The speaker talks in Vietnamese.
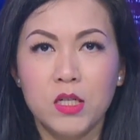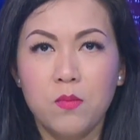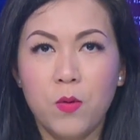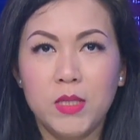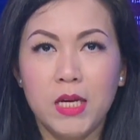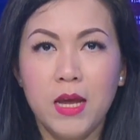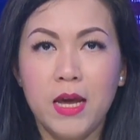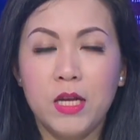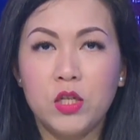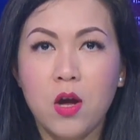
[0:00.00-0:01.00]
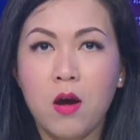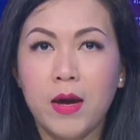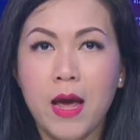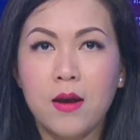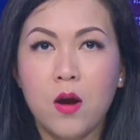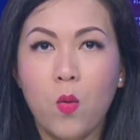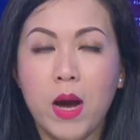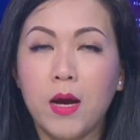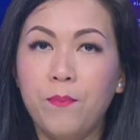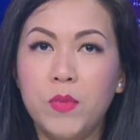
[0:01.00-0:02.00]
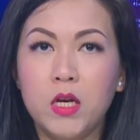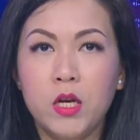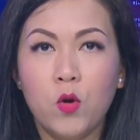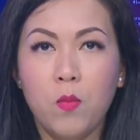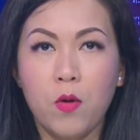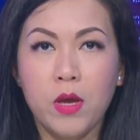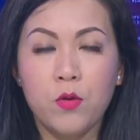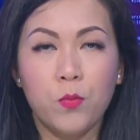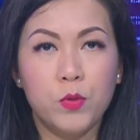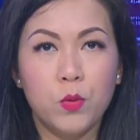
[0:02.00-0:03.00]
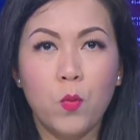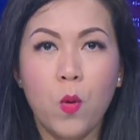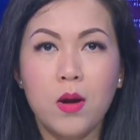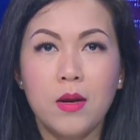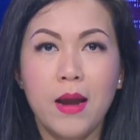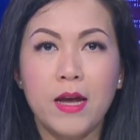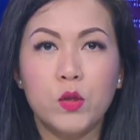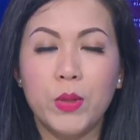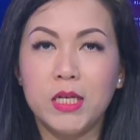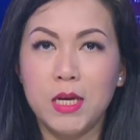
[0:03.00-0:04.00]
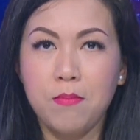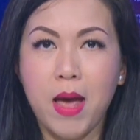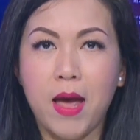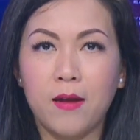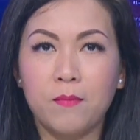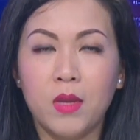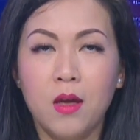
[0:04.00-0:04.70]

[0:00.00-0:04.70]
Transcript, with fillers: Trong một chỉ thị cho các cơ quan cấp dưới của Bộ Giáo dục Trung Quốc lan truyền trên mạng,